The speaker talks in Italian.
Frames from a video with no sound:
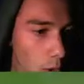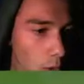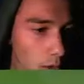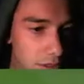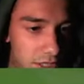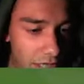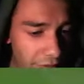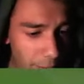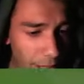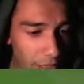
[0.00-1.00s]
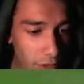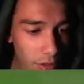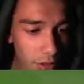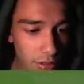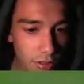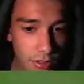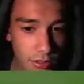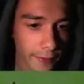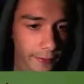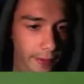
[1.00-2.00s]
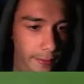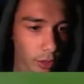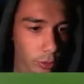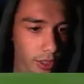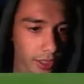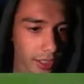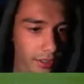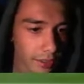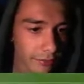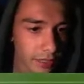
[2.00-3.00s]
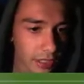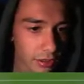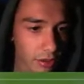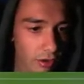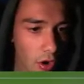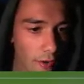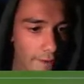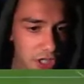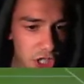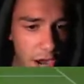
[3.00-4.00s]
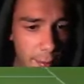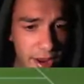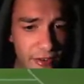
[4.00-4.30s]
Oh! Si era fermato! Però William vede di nuovo Jamie